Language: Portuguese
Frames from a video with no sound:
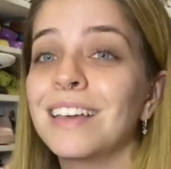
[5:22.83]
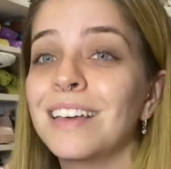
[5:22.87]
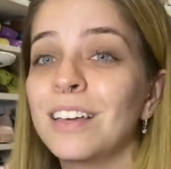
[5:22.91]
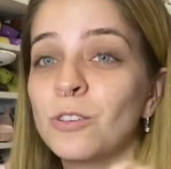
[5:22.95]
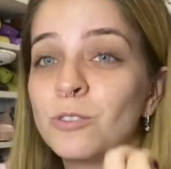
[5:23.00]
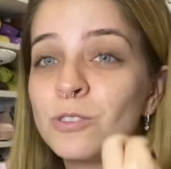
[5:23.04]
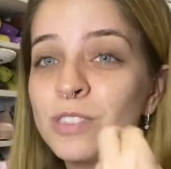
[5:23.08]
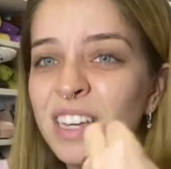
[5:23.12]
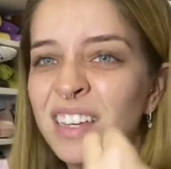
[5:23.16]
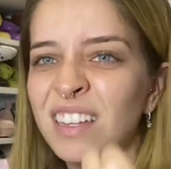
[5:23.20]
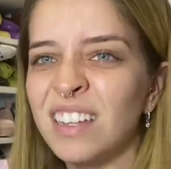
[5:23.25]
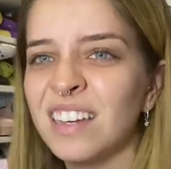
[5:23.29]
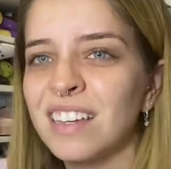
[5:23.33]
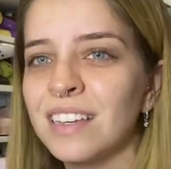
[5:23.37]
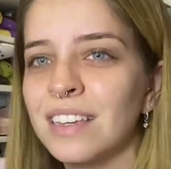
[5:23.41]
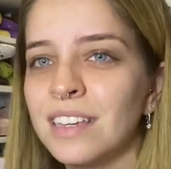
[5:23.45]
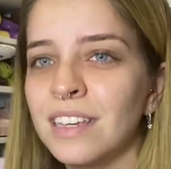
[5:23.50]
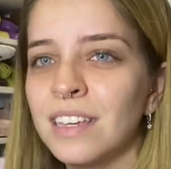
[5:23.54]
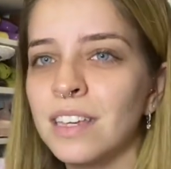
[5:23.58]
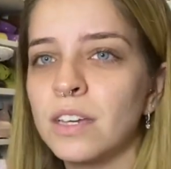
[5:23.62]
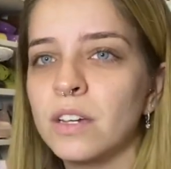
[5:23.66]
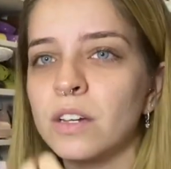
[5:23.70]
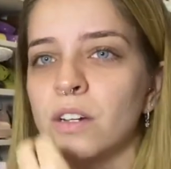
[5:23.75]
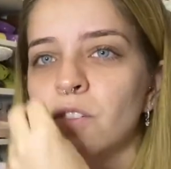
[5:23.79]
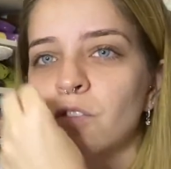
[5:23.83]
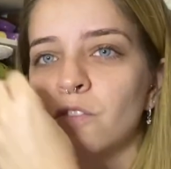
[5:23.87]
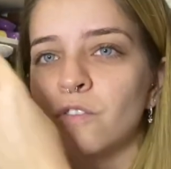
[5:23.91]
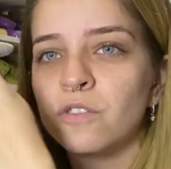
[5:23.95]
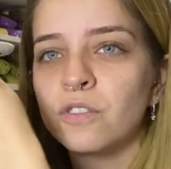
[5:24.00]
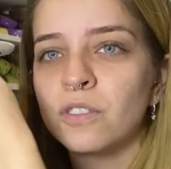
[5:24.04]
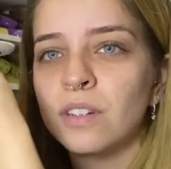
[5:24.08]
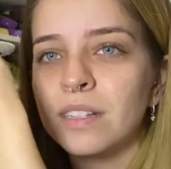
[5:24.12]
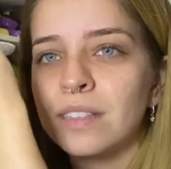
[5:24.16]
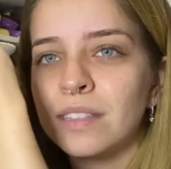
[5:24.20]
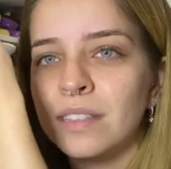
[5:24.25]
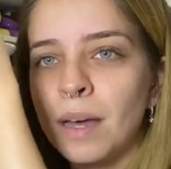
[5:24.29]
Eu saí daqui,
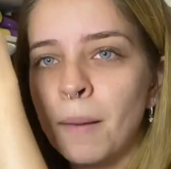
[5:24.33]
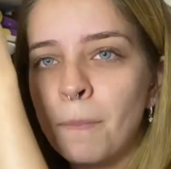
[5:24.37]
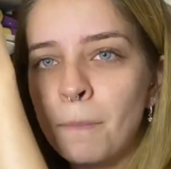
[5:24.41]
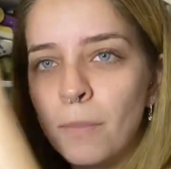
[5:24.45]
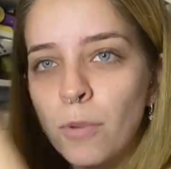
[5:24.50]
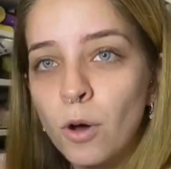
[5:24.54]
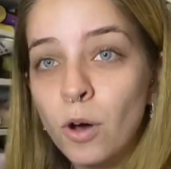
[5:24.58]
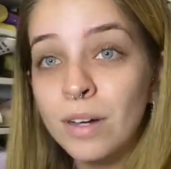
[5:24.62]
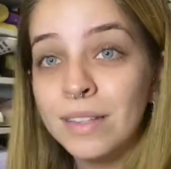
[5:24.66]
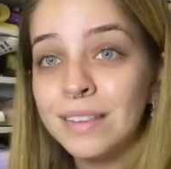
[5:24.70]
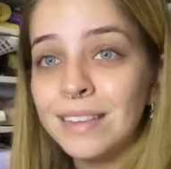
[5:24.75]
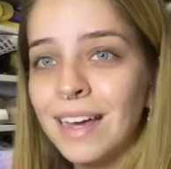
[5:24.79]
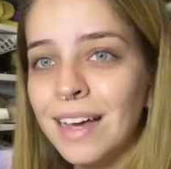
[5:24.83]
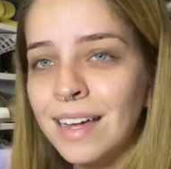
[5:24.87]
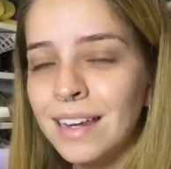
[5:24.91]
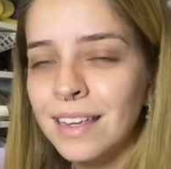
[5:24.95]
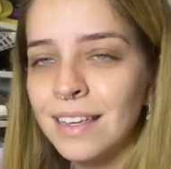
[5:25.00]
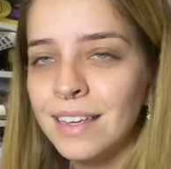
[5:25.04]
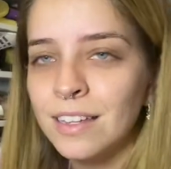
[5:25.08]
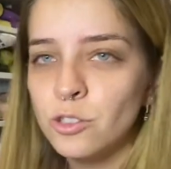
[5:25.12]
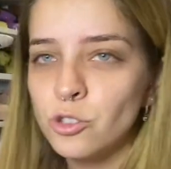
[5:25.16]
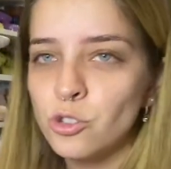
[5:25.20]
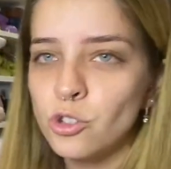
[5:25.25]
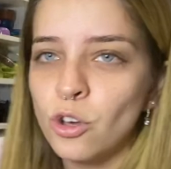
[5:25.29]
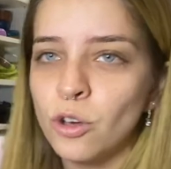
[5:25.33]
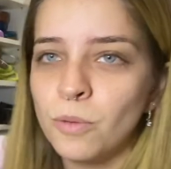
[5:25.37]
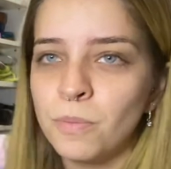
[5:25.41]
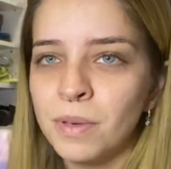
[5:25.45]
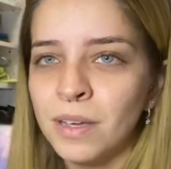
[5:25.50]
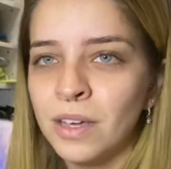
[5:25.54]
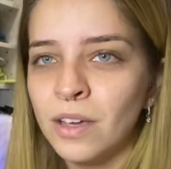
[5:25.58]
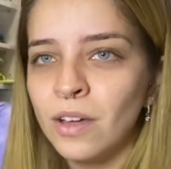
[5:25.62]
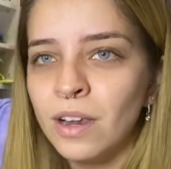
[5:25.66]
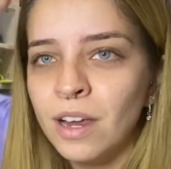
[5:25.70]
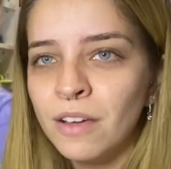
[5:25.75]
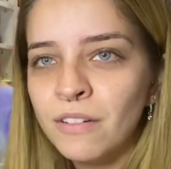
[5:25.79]
fui até a portaria só,
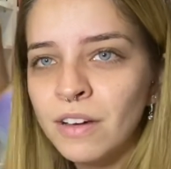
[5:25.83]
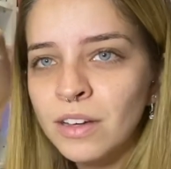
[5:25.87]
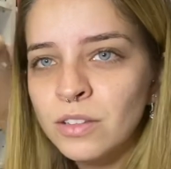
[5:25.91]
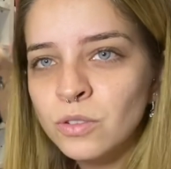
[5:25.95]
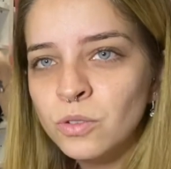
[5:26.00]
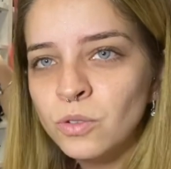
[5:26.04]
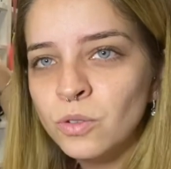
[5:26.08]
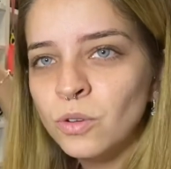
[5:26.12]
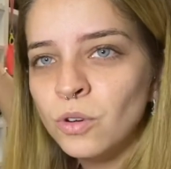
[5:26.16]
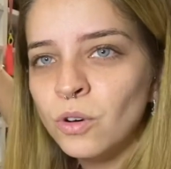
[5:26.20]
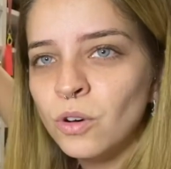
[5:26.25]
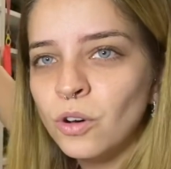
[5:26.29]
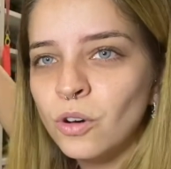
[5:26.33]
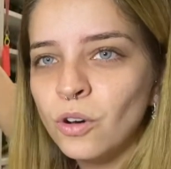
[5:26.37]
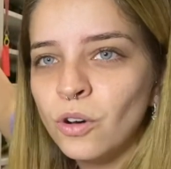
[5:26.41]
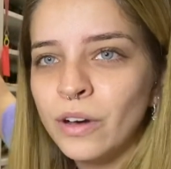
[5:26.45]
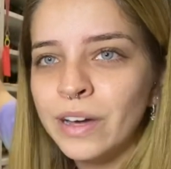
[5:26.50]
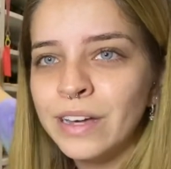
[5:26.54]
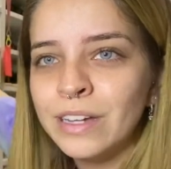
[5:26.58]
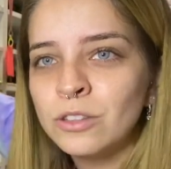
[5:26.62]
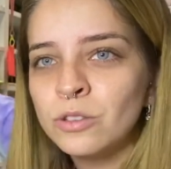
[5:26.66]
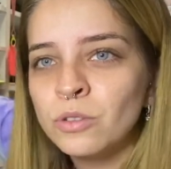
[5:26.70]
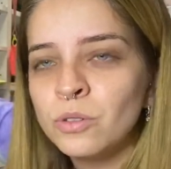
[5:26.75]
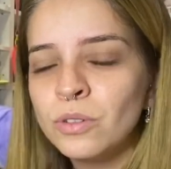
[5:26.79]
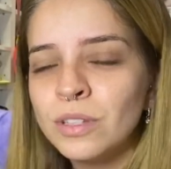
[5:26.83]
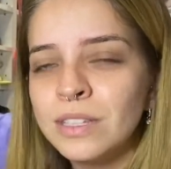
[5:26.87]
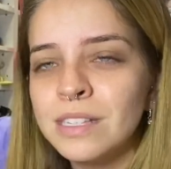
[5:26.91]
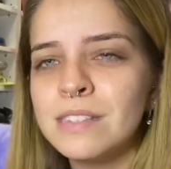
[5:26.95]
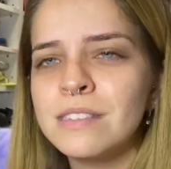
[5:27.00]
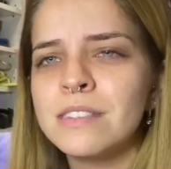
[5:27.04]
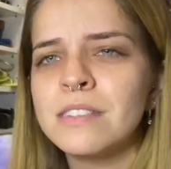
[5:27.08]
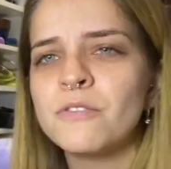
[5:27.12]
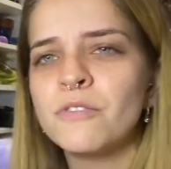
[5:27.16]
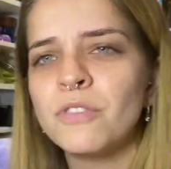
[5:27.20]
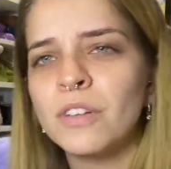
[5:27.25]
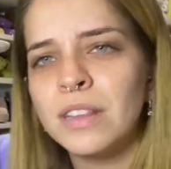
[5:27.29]
peguei o elevador, o corredor,
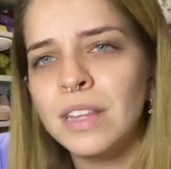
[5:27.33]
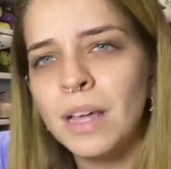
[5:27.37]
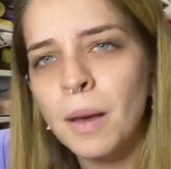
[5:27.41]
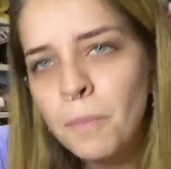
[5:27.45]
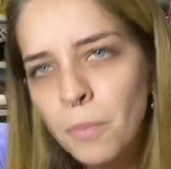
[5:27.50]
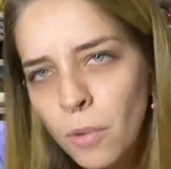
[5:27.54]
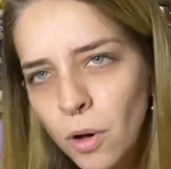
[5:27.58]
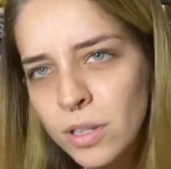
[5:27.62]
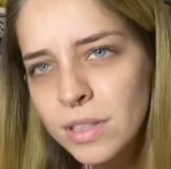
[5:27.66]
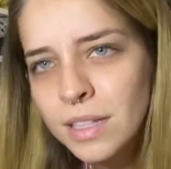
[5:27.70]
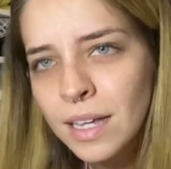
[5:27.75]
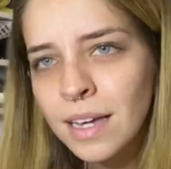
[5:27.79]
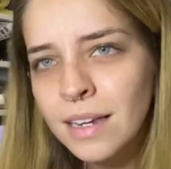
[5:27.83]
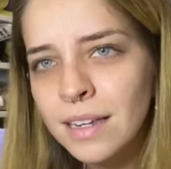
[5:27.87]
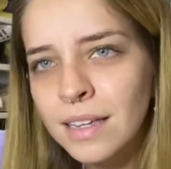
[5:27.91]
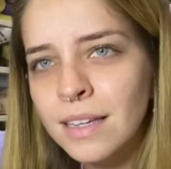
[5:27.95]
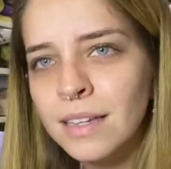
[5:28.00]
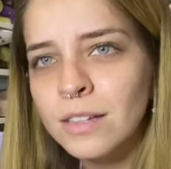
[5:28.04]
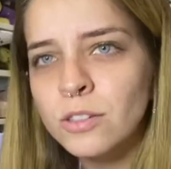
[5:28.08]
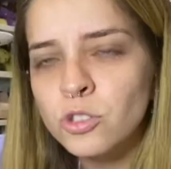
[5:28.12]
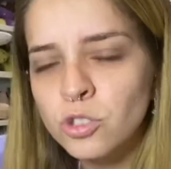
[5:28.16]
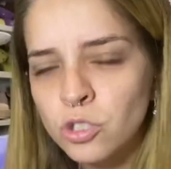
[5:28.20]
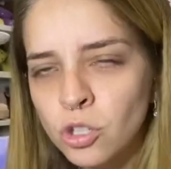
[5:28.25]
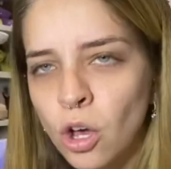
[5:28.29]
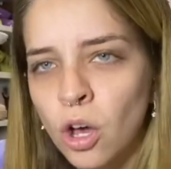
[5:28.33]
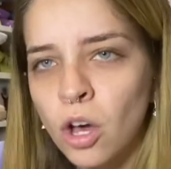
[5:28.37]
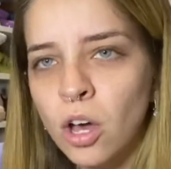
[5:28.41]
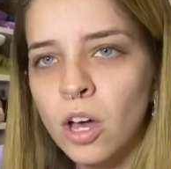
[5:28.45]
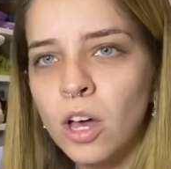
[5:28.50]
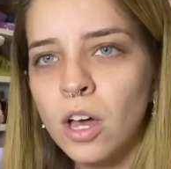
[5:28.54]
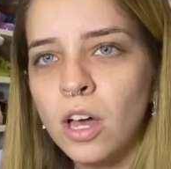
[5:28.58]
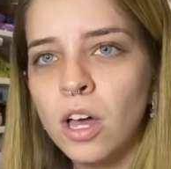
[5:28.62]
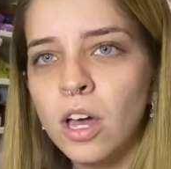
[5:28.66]
desci, fui até a portaria só.